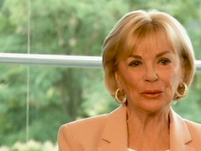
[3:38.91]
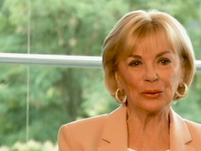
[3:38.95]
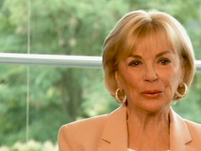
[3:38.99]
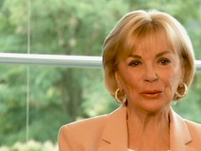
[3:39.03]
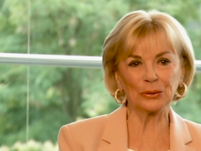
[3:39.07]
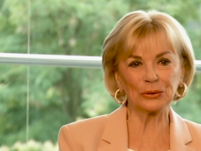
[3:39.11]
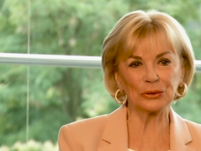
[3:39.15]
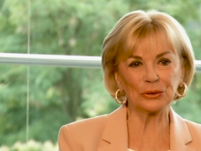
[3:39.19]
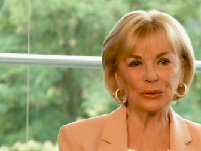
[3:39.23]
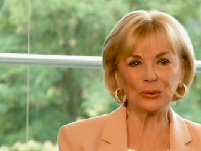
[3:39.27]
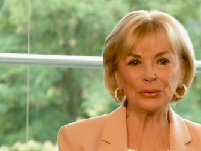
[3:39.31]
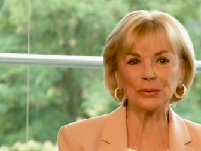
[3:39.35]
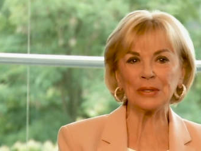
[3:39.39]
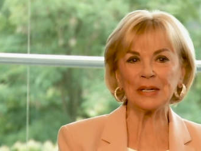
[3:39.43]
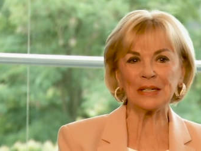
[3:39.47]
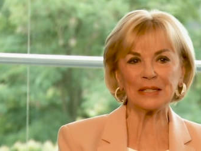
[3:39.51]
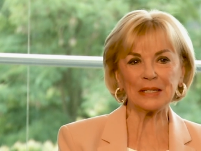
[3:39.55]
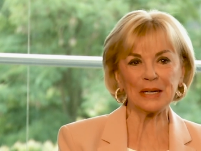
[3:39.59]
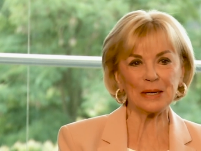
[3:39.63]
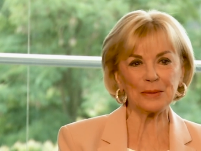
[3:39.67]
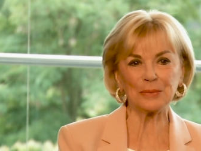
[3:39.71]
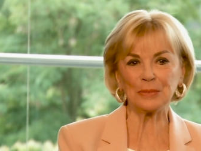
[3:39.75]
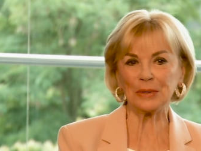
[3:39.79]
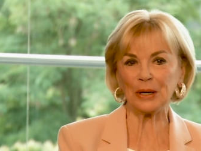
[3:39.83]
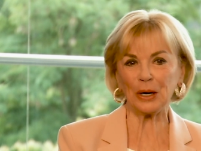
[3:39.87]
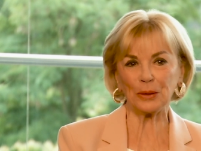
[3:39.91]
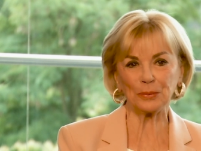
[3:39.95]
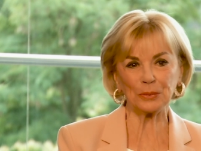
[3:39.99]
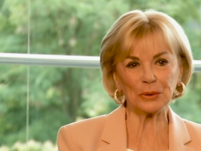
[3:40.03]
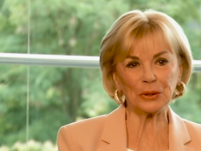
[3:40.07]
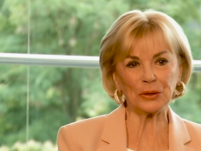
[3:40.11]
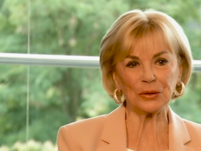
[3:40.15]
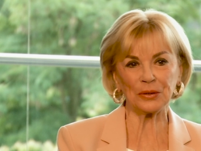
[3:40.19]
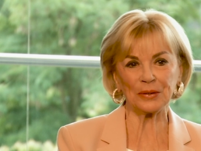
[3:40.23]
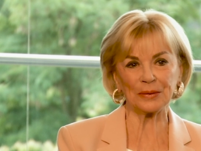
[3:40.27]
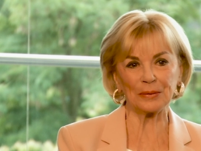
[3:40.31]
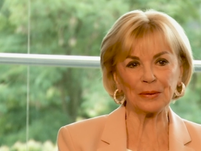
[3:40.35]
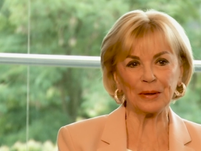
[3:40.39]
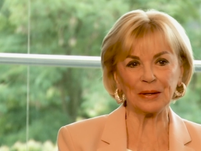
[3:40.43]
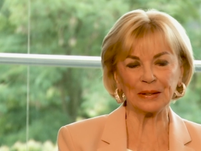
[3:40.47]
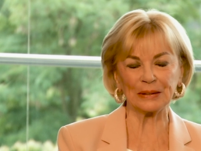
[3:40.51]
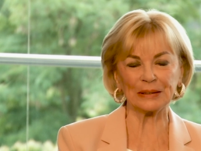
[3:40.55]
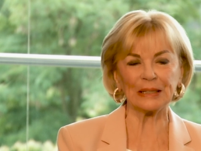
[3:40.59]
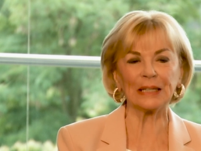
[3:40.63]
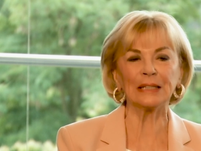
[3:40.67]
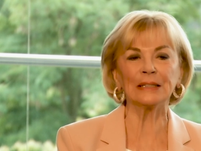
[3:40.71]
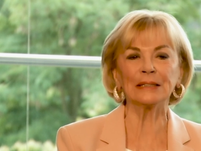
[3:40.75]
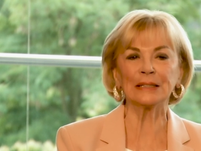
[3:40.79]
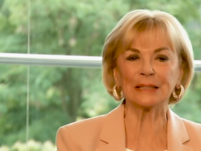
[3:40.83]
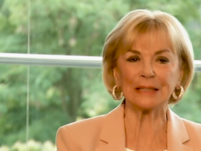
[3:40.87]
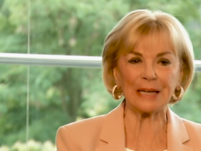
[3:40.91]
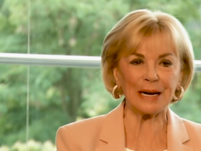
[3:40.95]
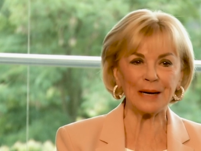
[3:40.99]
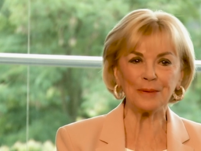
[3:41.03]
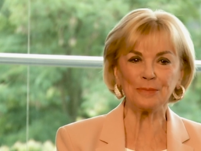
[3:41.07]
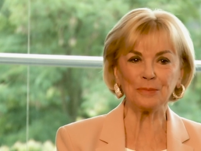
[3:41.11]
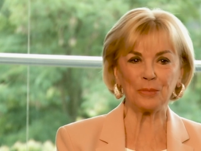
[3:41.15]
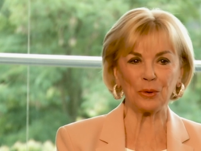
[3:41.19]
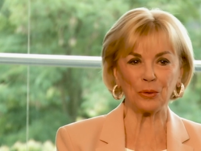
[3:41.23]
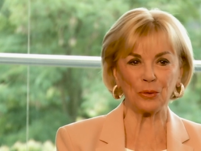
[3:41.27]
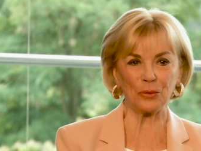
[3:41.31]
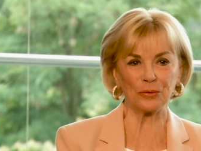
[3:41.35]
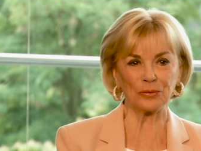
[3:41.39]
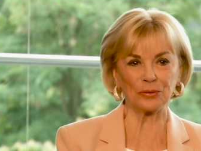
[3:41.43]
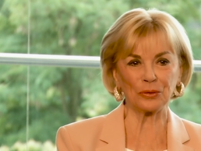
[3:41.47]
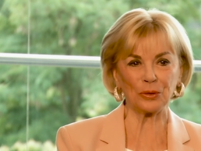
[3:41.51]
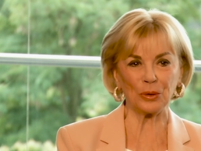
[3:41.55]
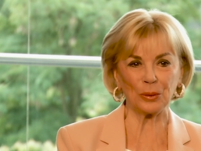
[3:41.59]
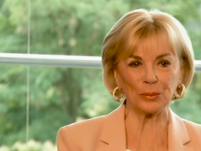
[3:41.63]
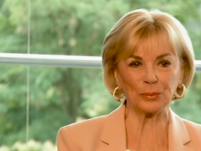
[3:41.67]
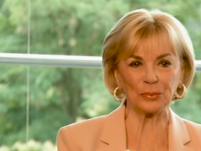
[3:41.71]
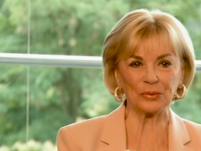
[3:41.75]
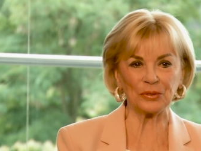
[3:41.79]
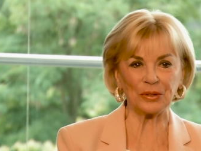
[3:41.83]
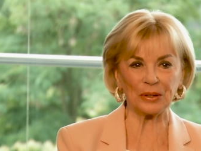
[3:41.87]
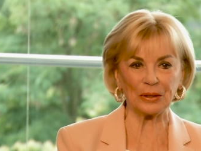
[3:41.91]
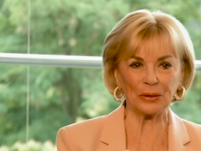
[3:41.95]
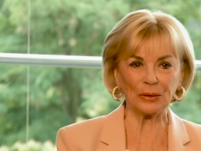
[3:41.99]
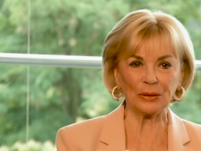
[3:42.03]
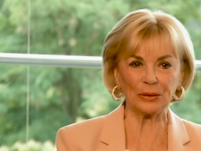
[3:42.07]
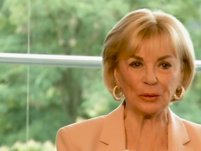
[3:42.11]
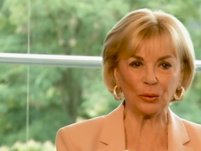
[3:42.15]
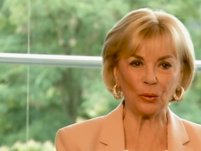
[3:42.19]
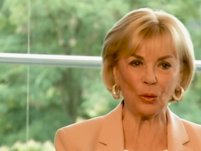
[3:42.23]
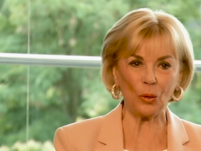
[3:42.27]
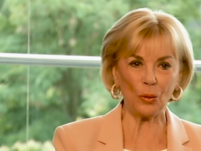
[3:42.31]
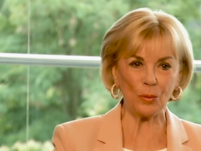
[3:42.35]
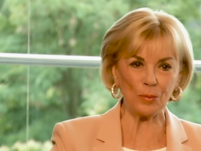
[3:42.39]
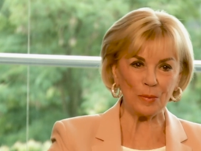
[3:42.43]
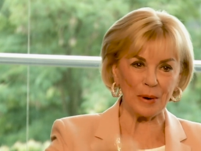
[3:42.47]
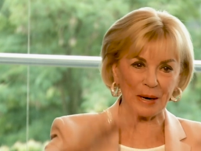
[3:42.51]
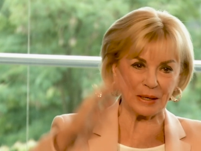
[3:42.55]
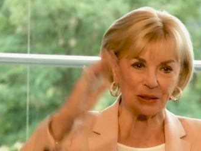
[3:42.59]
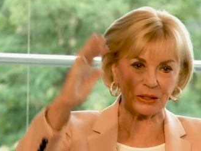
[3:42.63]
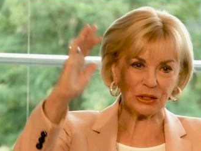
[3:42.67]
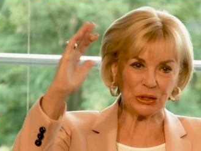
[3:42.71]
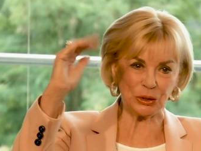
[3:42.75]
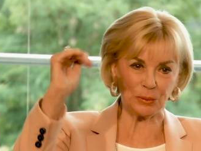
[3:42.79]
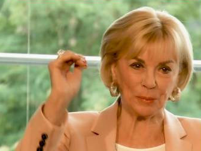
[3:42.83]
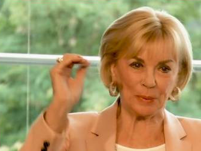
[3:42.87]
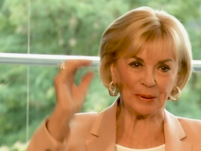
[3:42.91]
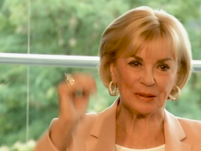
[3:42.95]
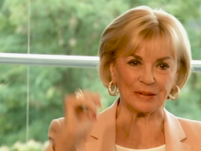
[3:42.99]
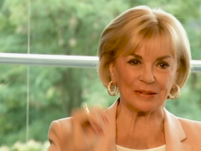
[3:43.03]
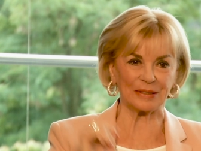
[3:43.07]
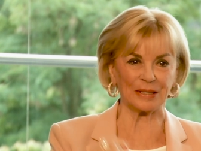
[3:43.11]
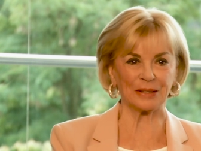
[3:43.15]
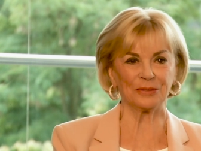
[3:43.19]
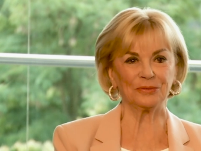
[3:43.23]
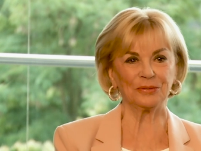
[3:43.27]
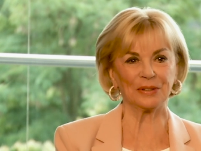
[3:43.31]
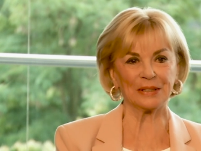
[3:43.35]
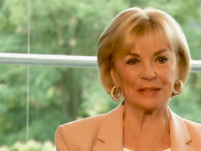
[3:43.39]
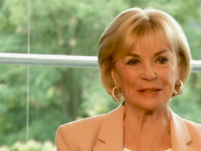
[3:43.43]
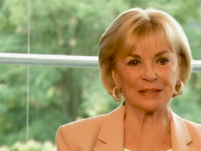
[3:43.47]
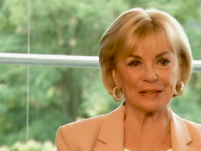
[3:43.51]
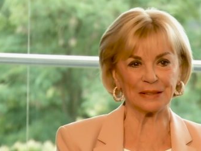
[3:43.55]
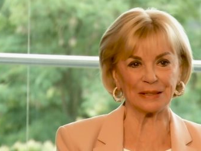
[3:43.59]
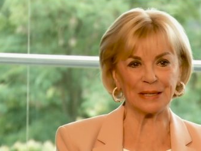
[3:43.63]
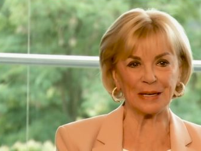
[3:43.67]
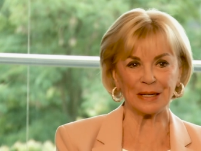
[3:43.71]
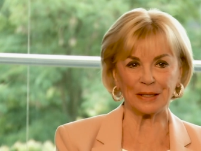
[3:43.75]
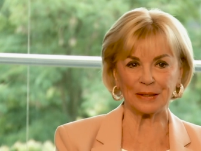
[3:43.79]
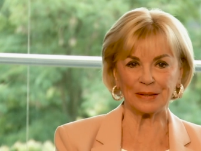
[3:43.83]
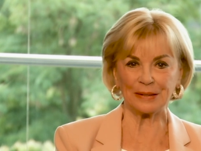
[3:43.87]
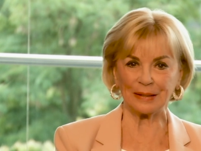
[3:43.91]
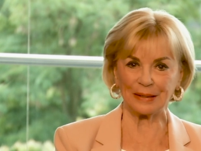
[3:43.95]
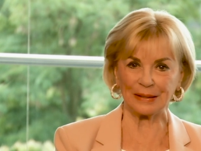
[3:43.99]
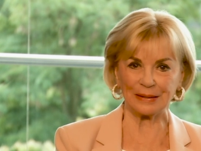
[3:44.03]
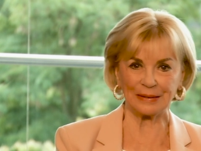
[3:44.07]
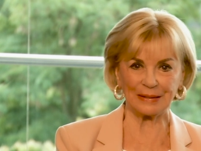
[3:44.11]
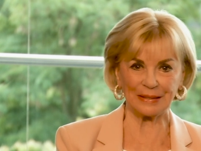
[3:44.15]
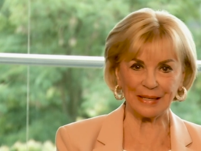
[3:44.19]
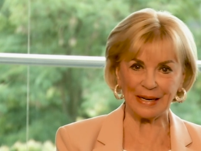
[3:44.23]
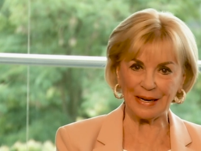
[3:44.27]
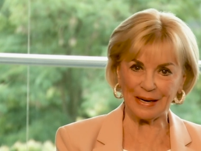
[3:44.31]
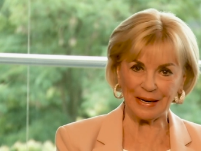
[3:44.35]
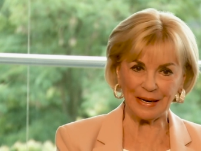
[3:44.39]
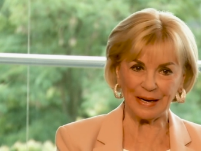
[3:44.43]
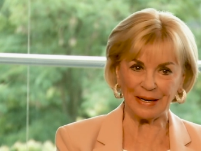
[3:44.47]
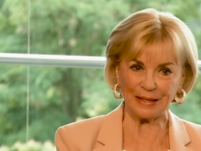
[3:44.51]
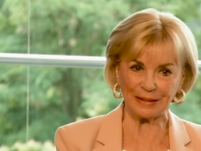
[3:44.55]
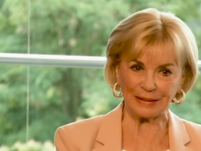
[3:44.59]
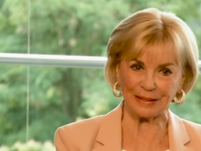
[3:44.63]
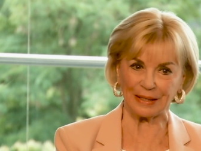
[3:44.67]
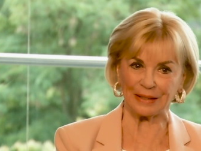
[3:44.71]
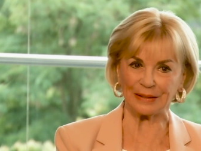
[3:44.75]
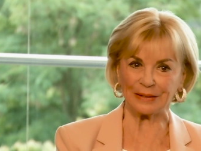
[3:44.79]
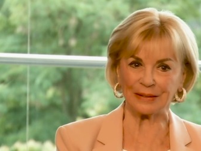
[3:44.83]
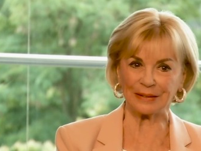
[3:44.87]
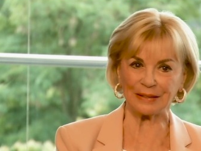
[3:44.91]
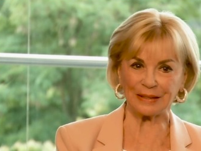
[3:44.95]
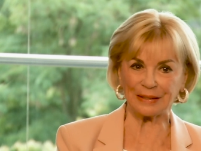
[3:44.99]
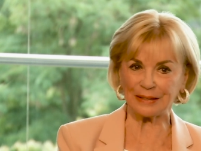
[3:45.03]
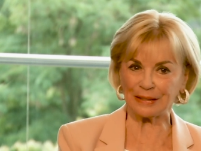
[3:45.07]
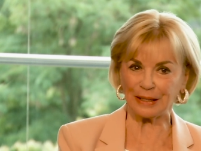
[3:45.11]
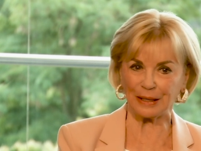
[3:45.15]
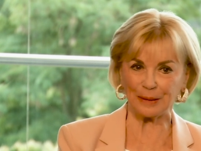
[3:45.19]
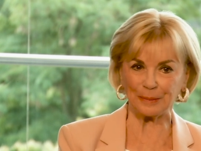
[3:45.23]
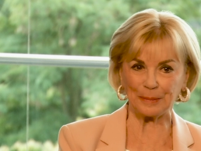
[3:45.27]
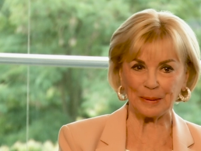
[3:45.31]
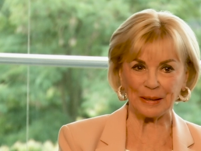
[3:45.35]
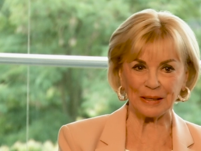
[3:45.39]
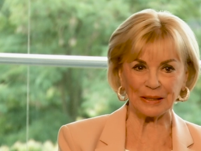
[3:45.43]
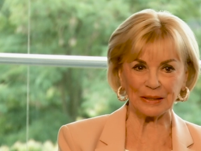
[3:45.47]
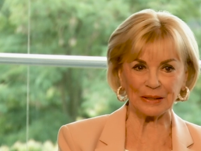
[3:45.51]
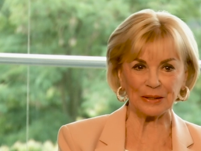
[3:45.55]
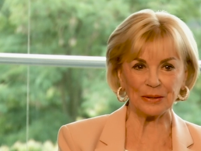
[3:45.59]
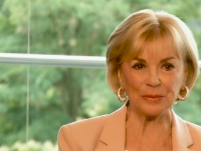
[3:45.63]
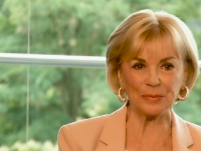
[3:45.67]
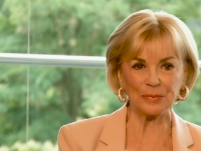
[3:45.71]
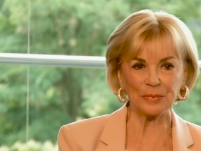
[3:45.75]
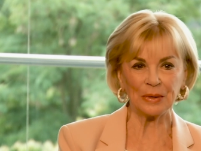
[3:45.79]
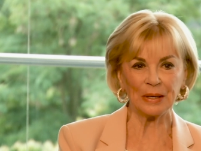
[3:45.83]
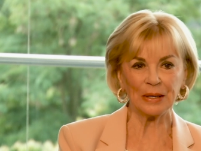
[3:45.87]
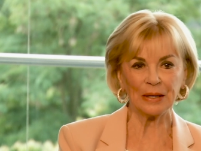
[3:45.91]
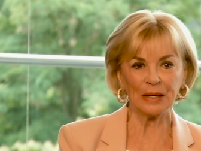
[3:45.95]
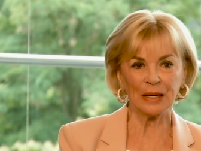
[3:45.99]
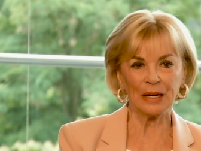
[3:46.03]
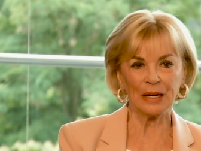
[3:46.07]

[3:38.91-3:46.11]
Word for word: Und ohne dem, glaube ich, in keinem Beruf kommen sie oben an die Spitze, wenn sie nicht sehr hart an sich arbeiten,